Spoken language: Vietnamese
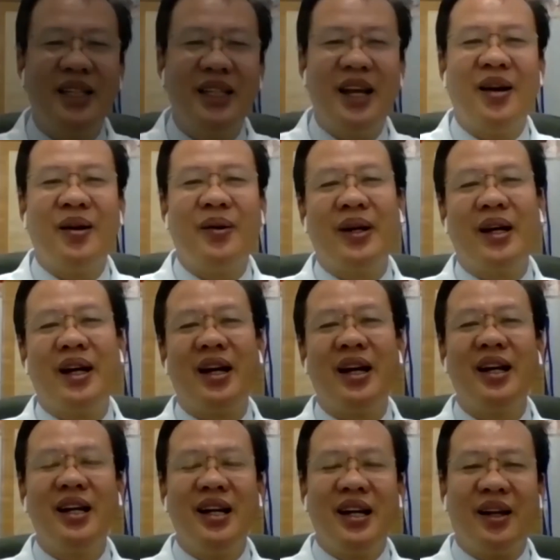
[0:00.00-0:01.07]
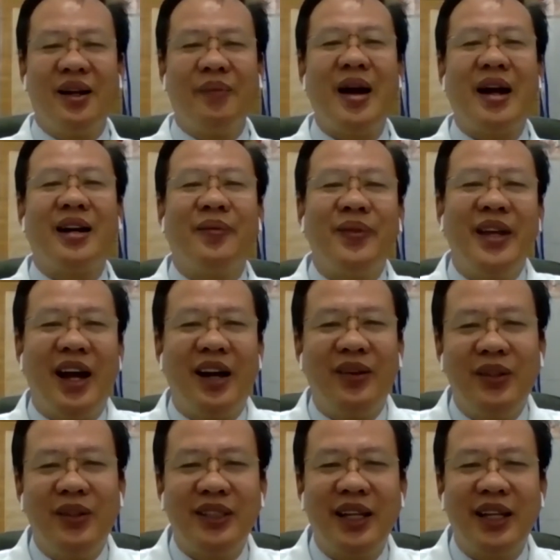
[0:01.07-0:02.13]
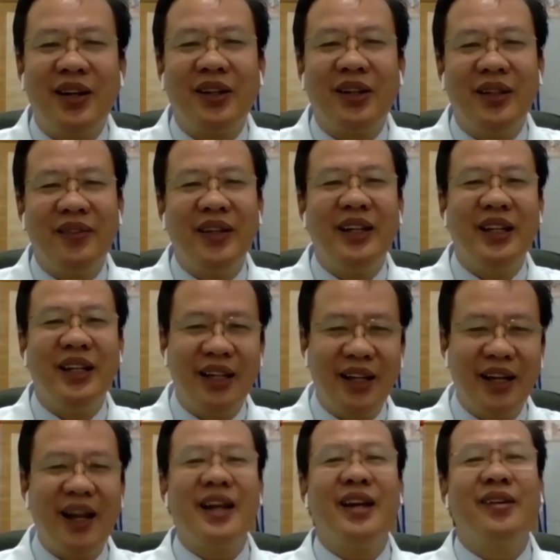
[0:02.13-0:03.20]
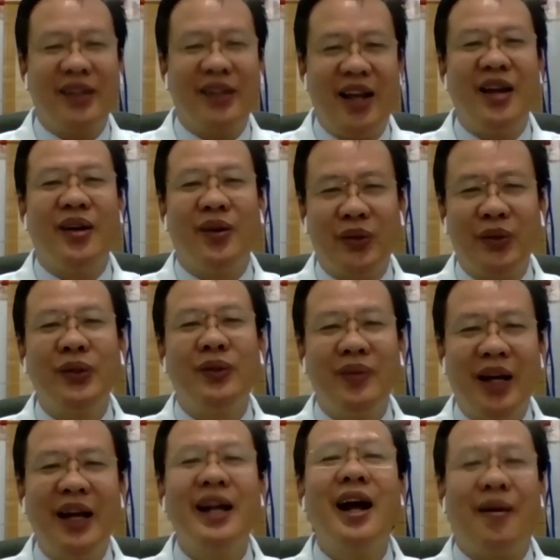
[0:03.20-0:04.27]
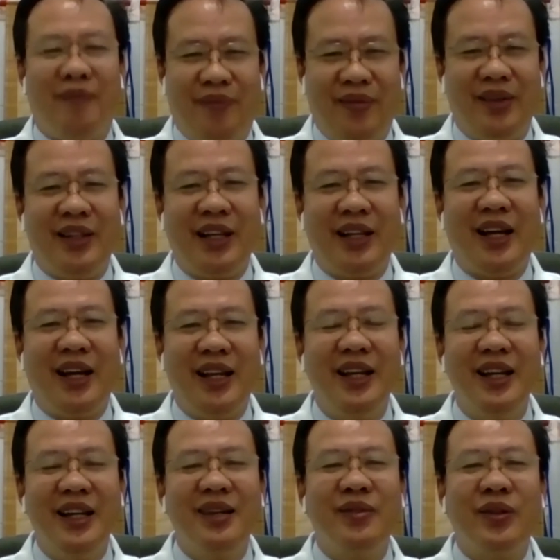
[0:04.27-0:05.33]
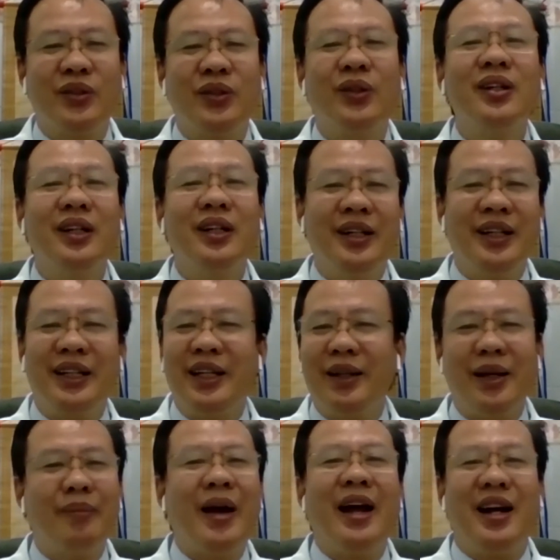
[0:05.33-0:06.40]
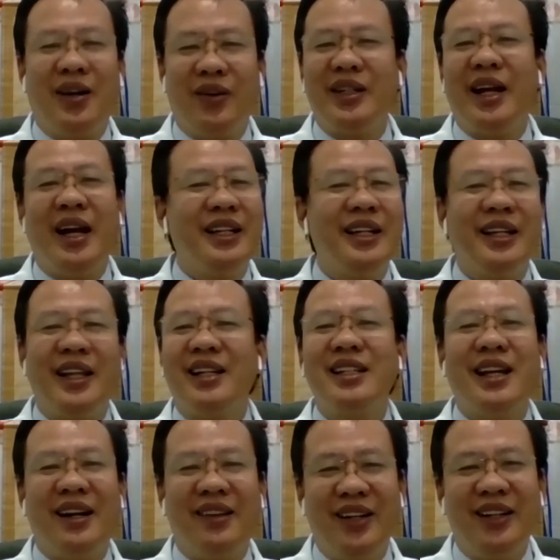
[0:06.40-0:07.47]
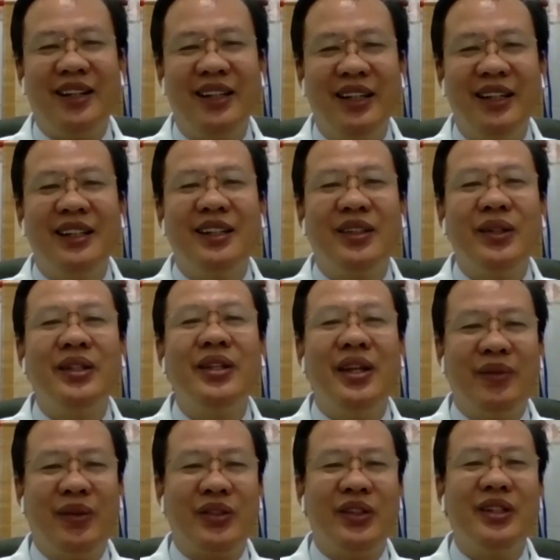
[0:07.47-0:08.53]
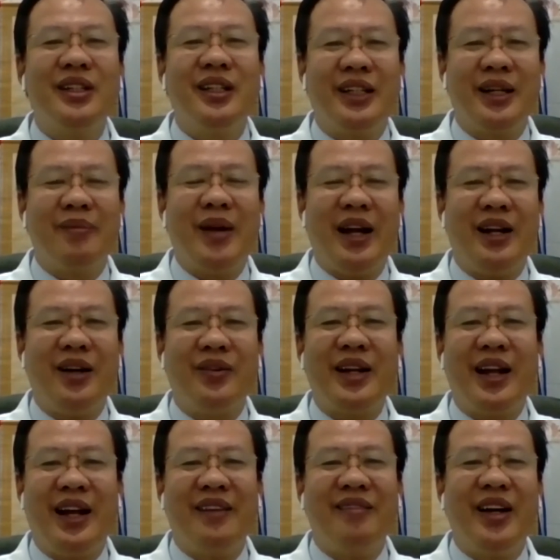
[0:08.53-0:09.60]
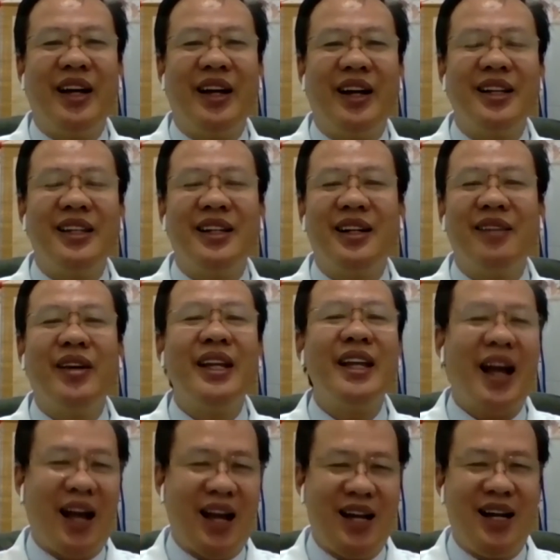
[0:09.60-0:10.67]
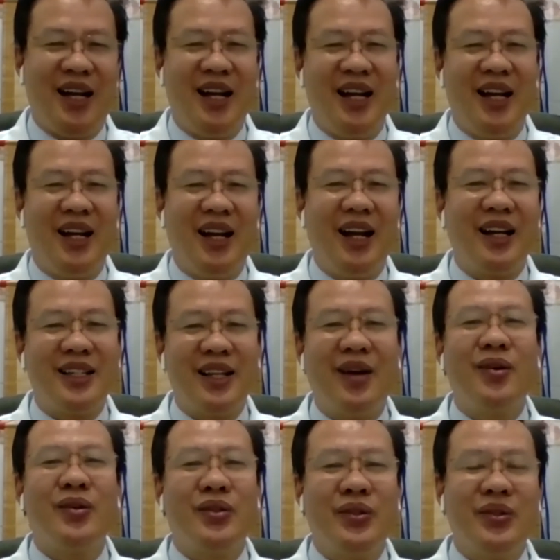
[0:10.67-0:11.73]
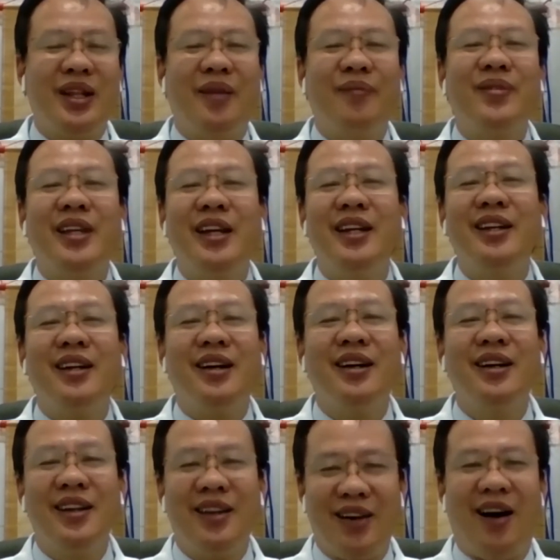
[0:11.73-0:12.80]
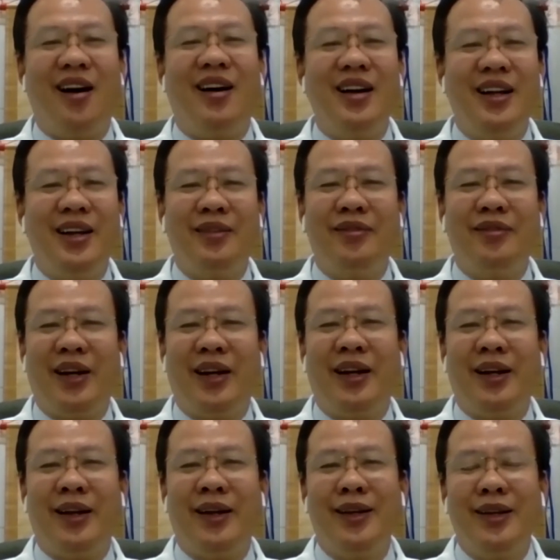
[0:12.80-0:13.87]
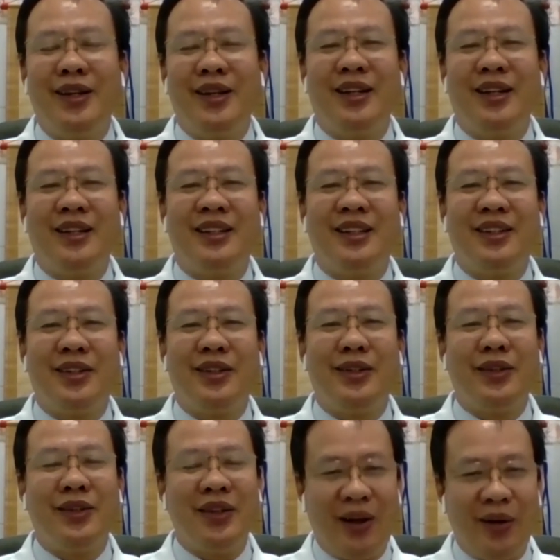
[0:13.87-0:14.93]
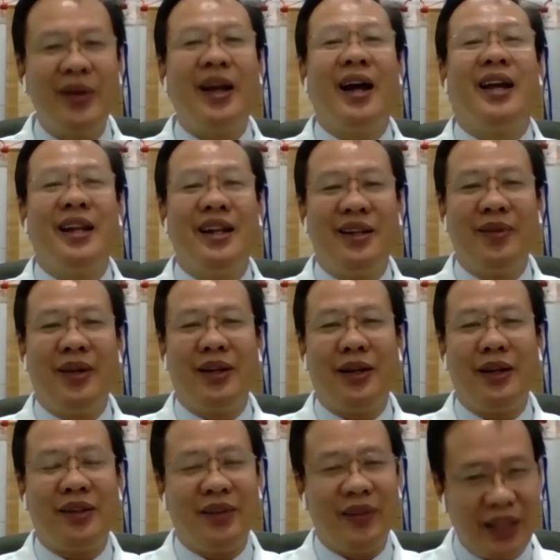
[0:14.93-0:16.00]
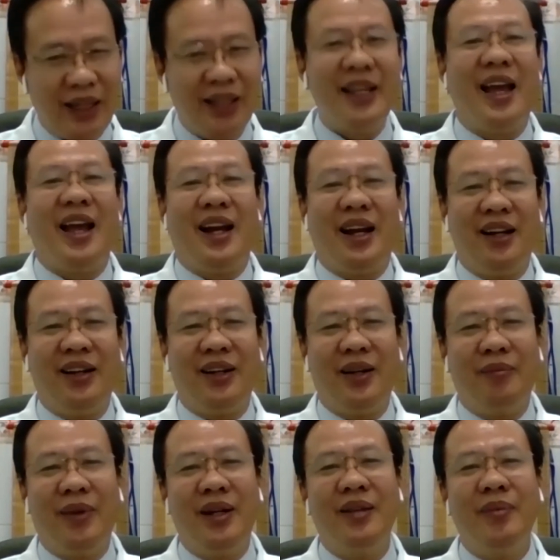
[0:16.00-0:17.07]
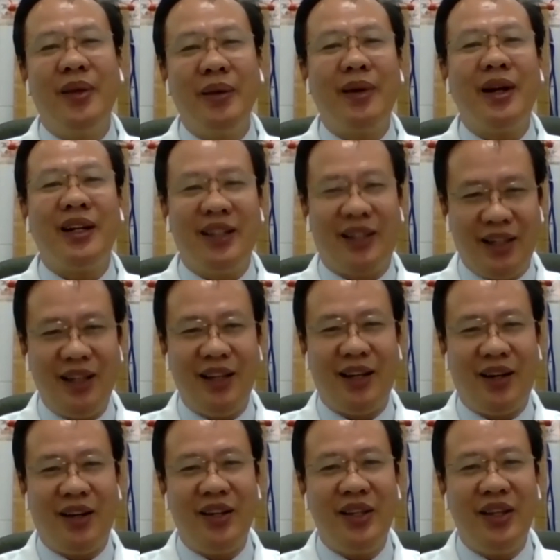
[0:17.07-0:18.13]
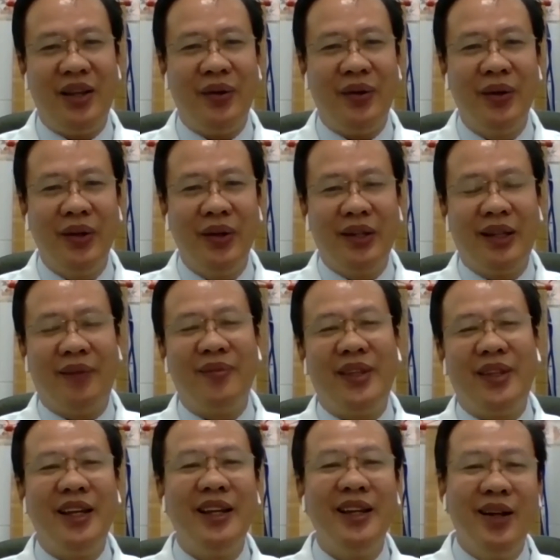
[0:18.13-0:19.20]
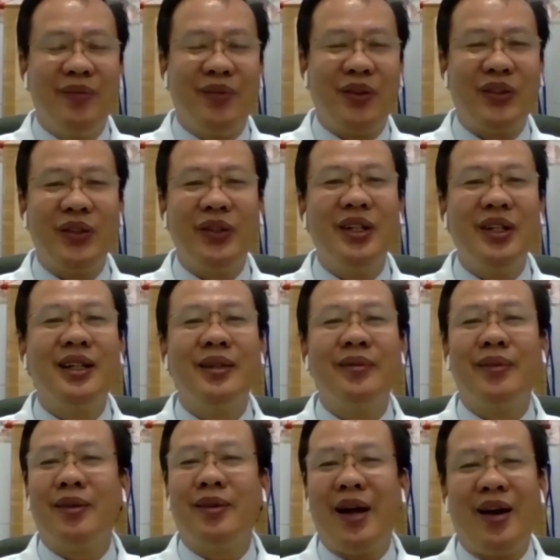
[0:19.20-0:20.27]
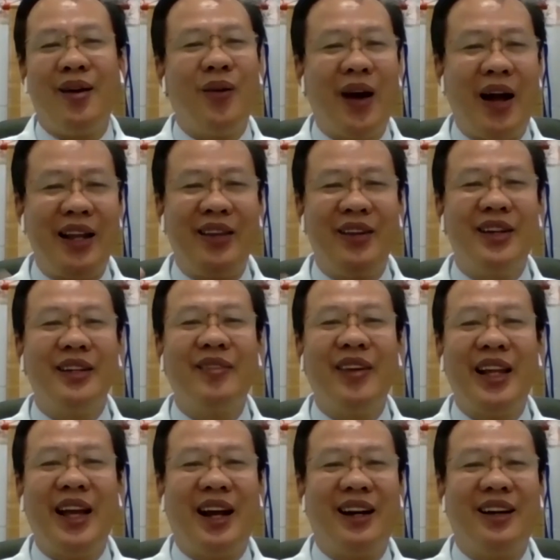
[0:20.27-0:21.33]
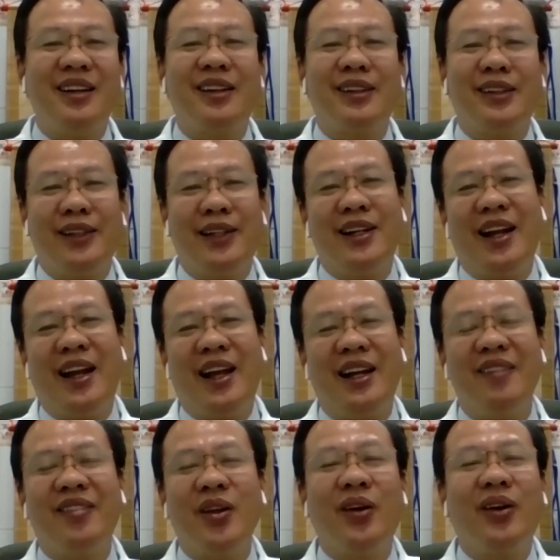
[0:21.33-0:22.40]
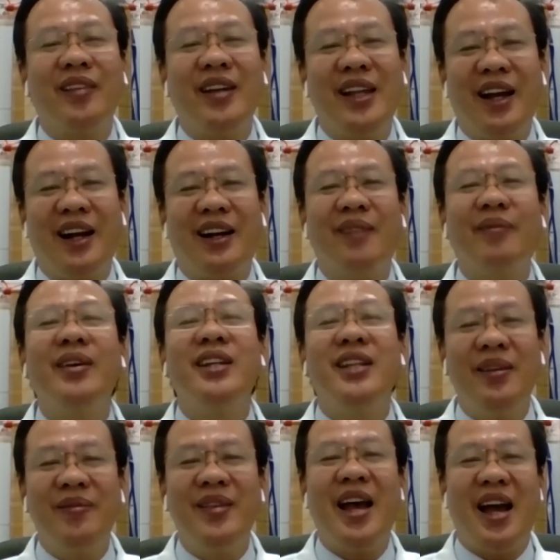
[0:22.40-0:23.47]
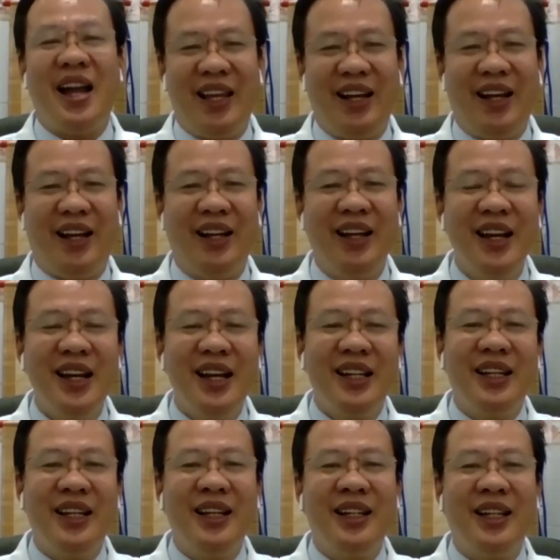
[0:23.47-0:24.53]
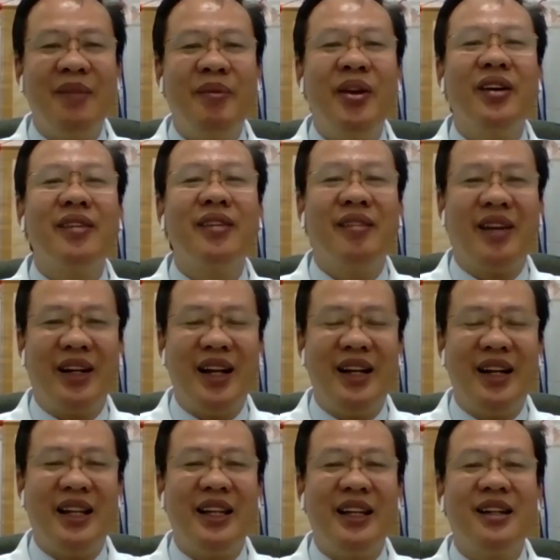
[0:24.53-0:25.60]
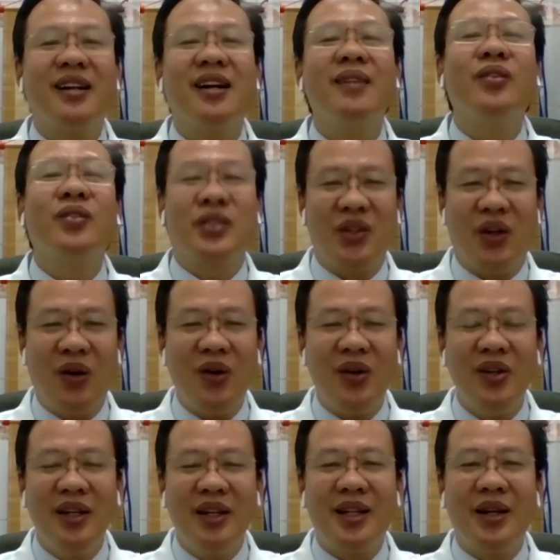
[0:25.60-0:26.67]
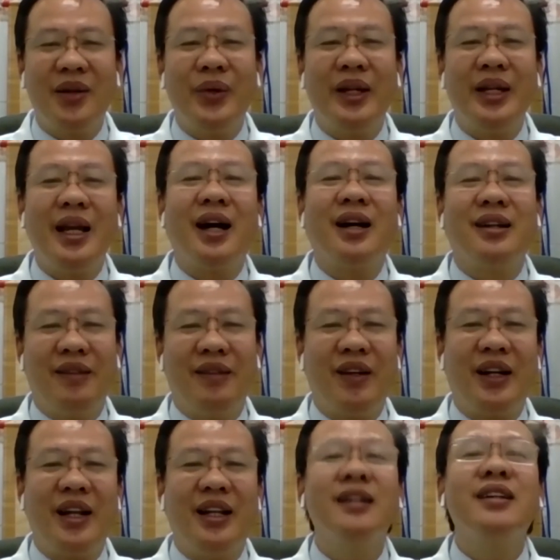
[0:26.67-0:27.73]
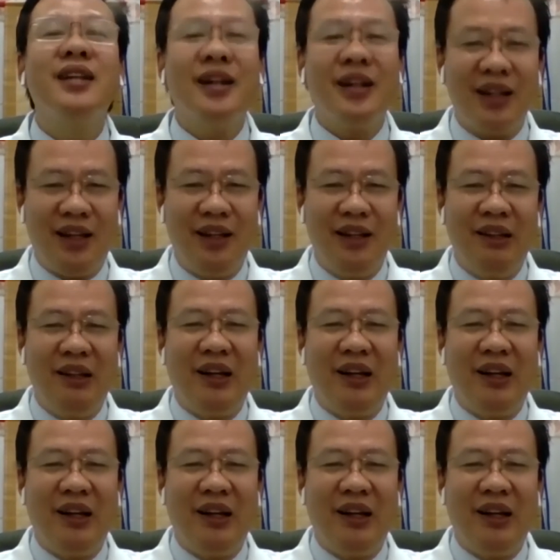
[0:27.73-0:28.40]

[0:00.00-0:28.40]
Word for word: xin chào à, các bạn độc giả của Sài Gòn tiếp Thị thì cái này có vấn đề của tôi cũng hay gặp người ta thấy một số người thì ta mang khẩu trang thì chẳng sao hết tuy nhiên một số người ta mang khẩu trang về có những cái vết hằn hàng sâu xuống thậm chí nó đỏ lên và uh, nó lâu ngày nó mà cỡ thời gian rồi nó mới biến mất được rất là khó chịu thậm chí một số người mà mang hoài cho đó cái thằng đó nó có tình trạng cấp chỗ có cái thằng nó bị viêm da chẳng hạn thì tìm hiểu về vấn đề này thì nó có một số cái nguyên nhân cái vấn đề thứ nhất á,